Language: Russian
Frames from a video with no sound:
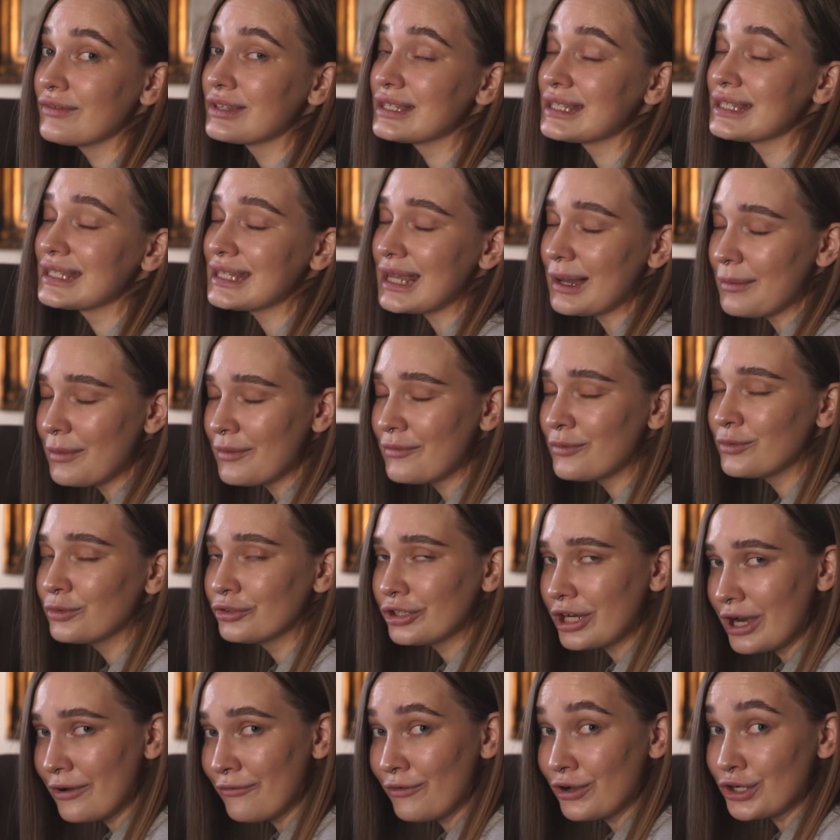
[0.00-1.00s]
С самого
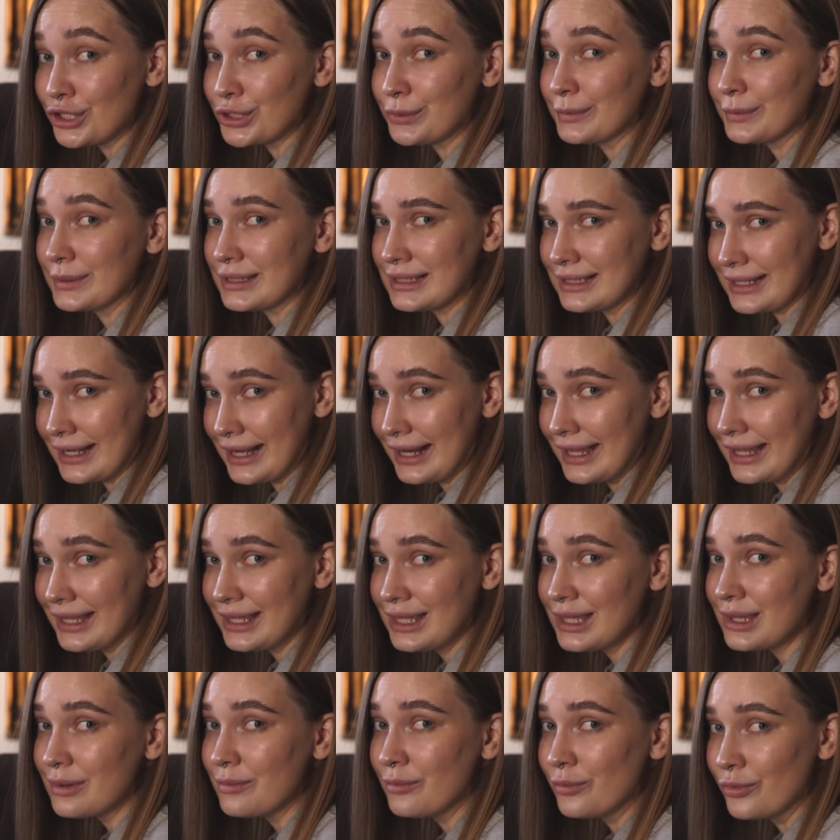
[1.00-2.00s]
утра в вашем
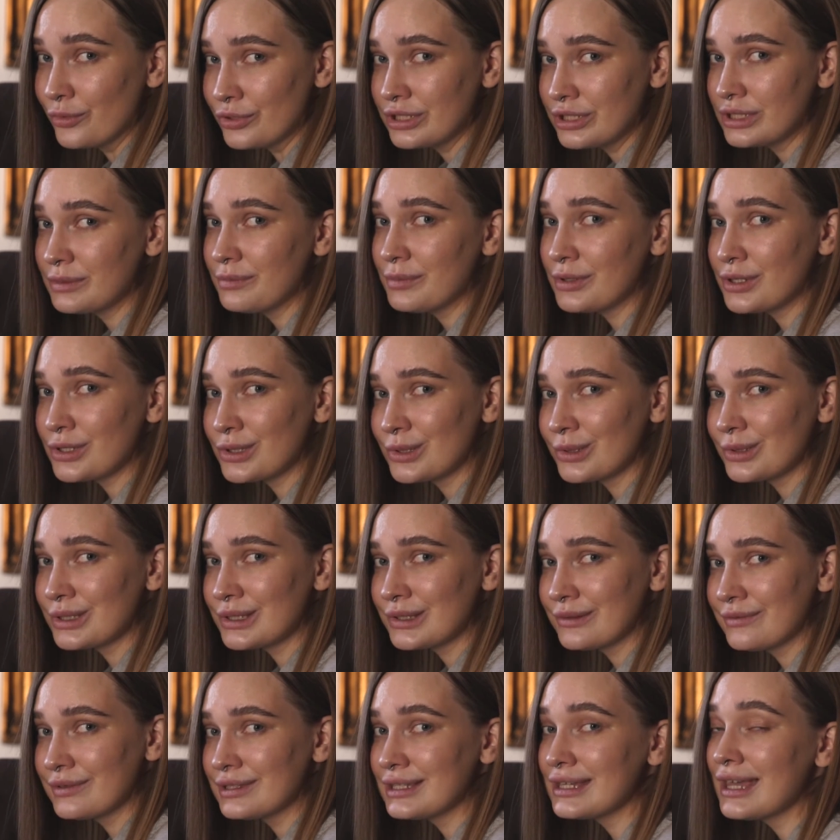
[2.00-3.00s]
настроении будет
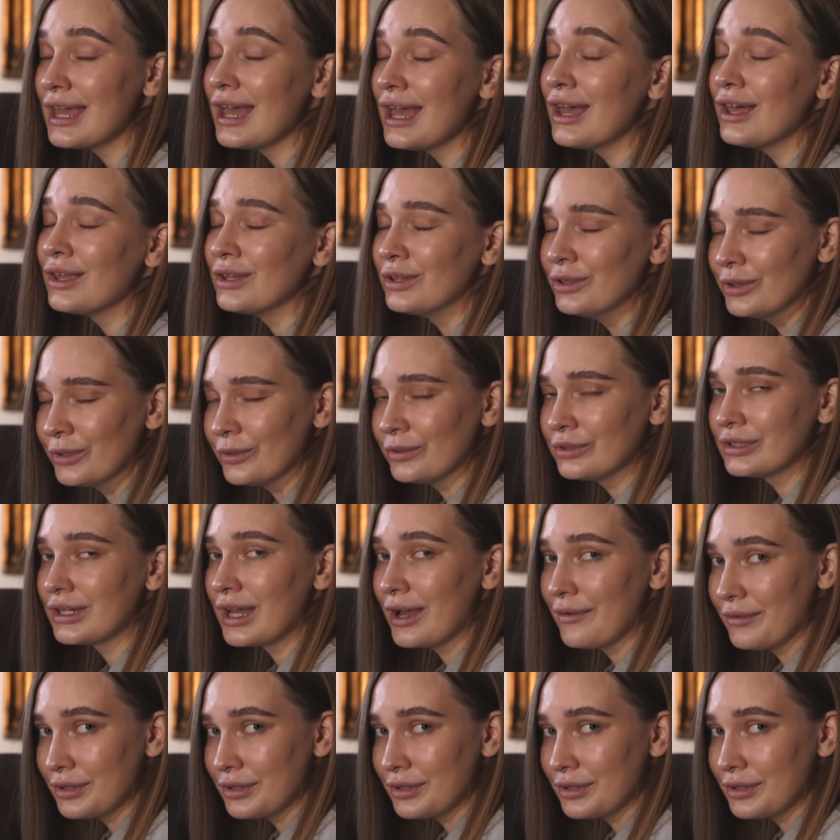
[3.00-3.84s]
присутствовать нотка